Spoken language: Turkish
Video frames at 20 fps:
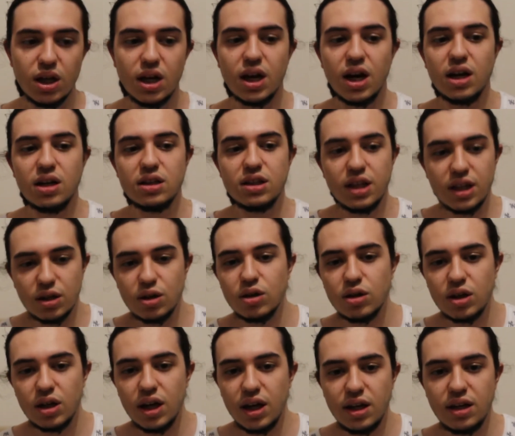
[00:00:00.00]
Ha Lego
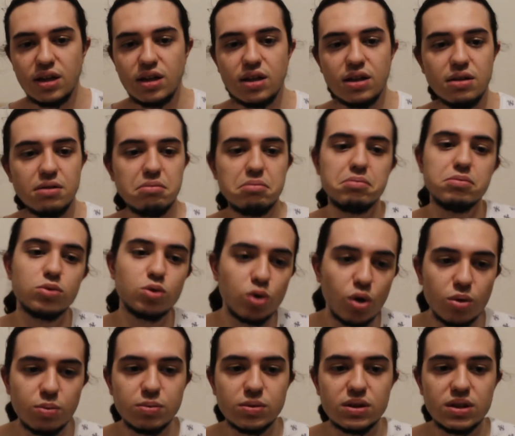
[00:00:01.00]
50
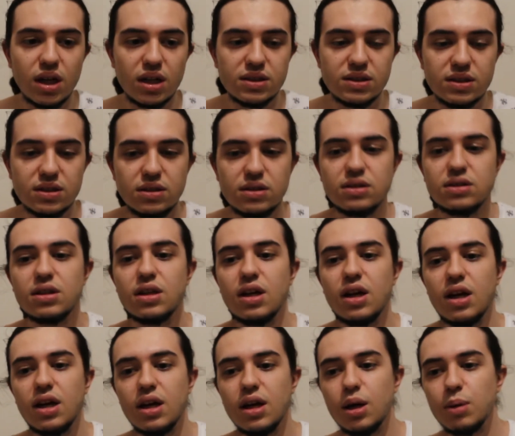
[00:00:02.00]
çok mu derseniz
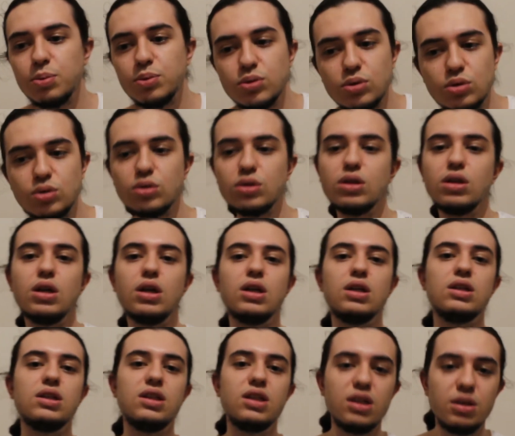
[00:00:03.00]
e, bunu
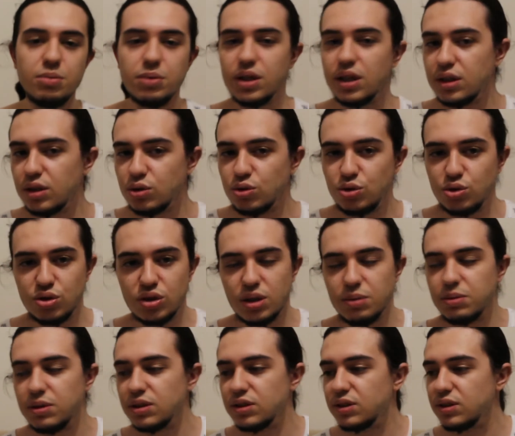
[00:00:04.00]
20'ye de
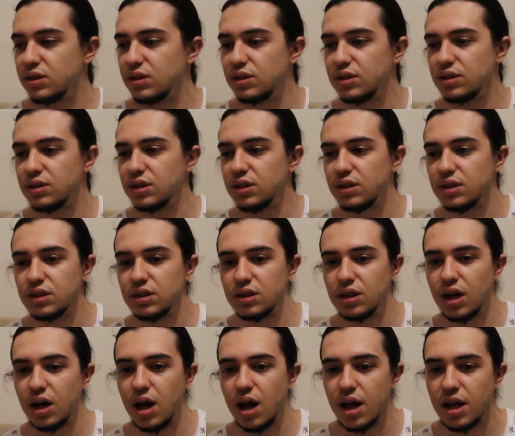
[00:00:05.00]
düşürebilirsiniz.
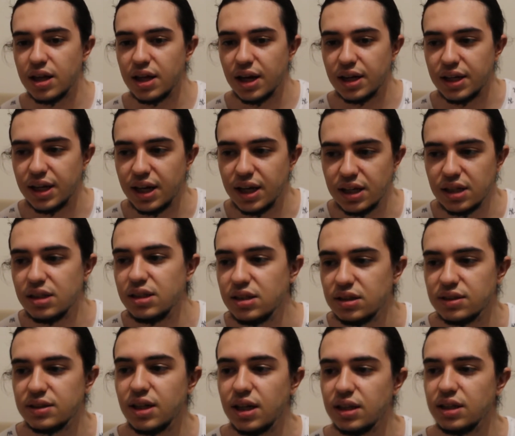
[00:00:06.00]
E, yani
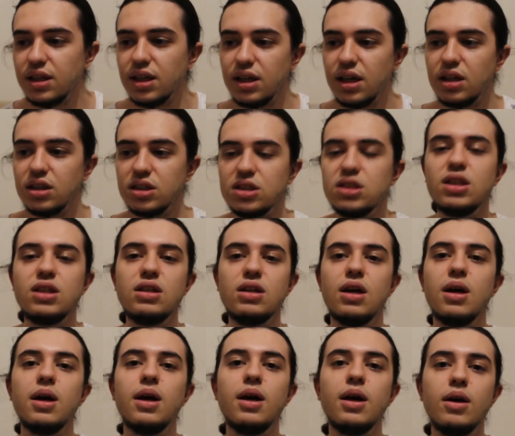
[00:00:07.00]
elinizden gelen şey
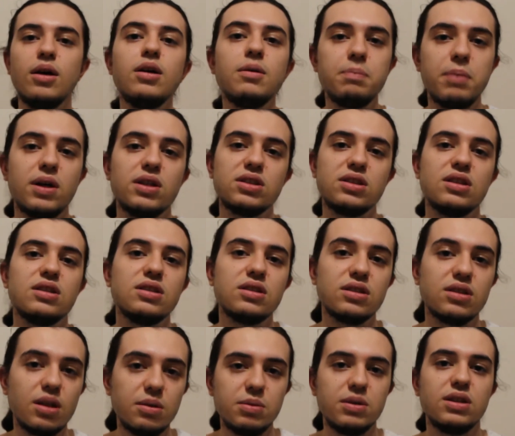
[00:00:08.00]
ilk başta
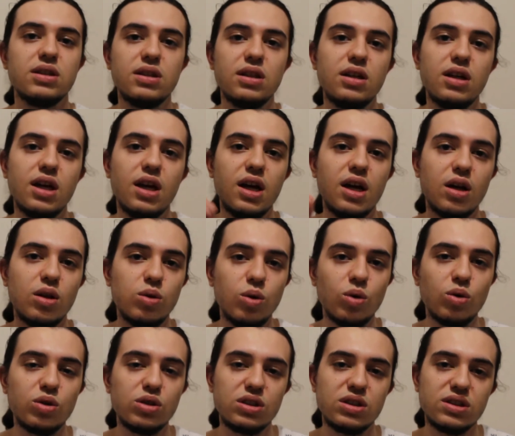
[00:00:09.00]
tabii ki de
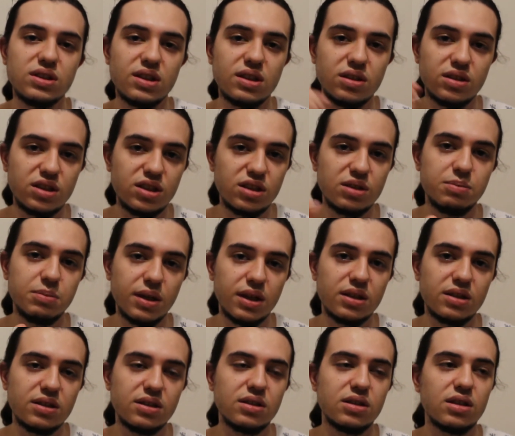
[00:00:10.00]
logoyu çiz-
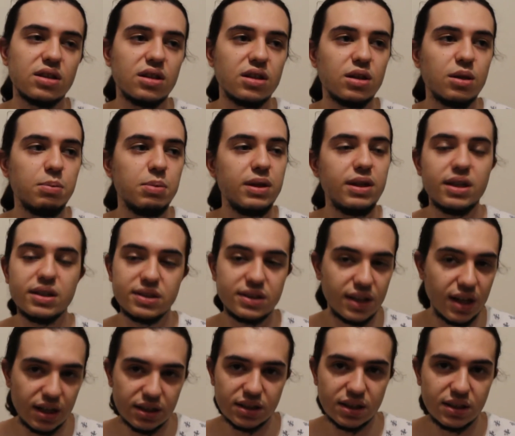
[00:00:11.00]
çizmektir. E,
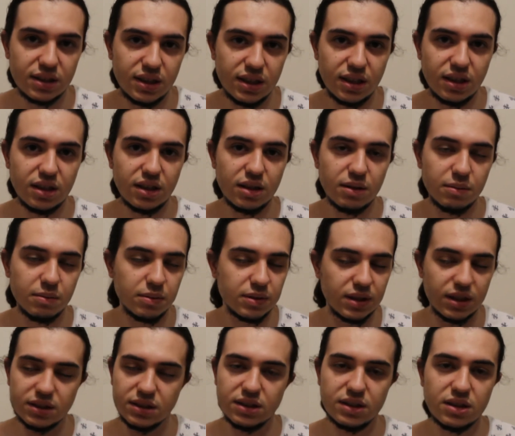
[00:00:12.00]
bilgisayarda değil
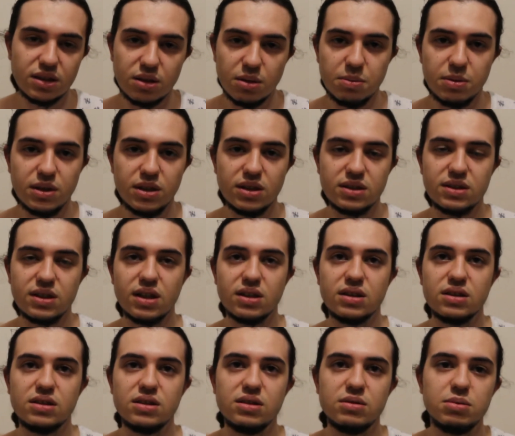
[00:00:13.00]
kesinlikle
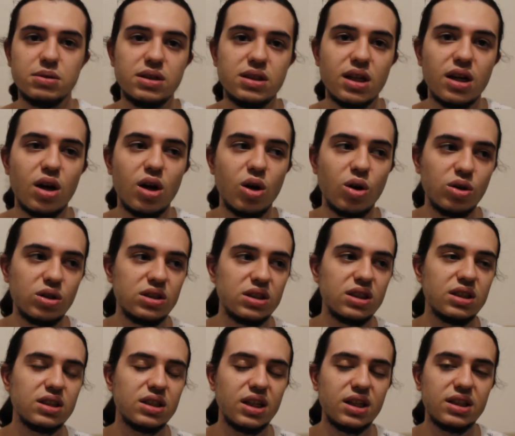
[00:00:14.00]
bilgisayarda çizmeyin.
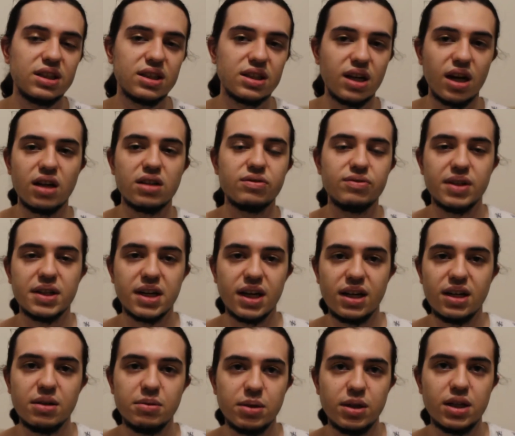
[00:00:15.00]
Öncelikle kağıt ve
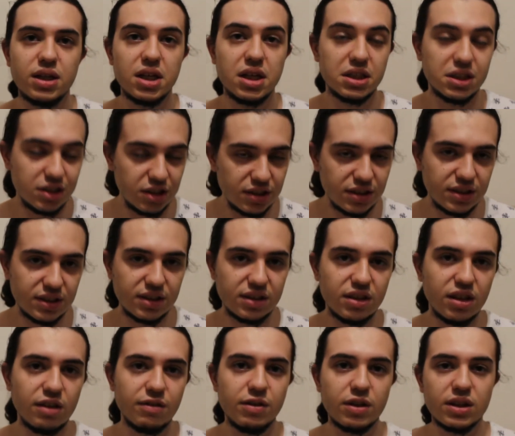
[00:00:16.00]
kaleme
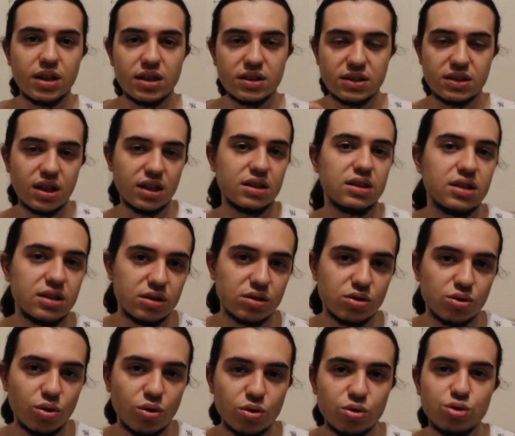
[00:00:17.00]
çizin ve
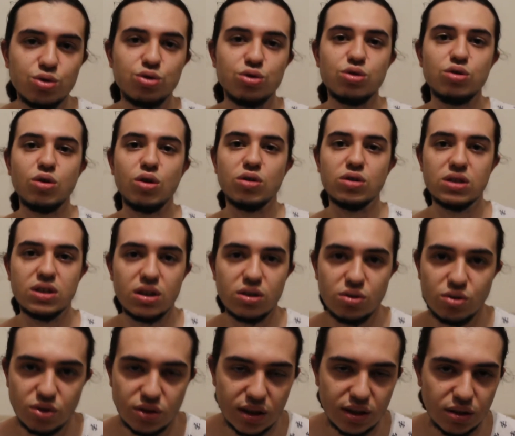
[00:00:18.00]
taslaklarınızı oluşturun. Onlar
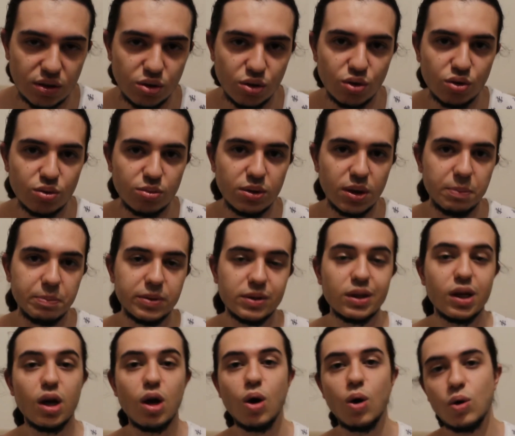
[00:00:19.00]
üzerinde yorum
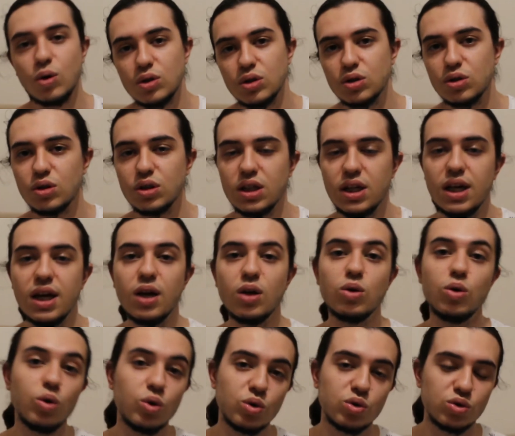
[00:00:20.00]
yapın. Ona göre
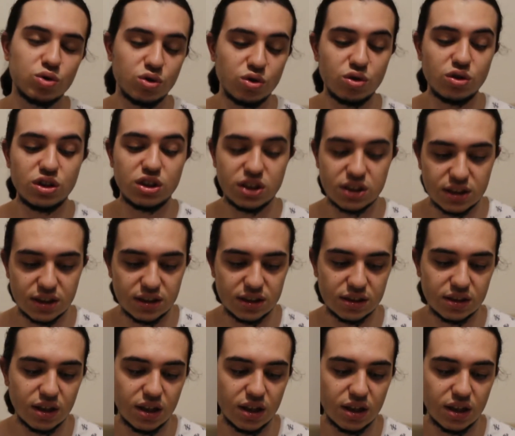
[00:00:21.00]
logonuzu çıkarın.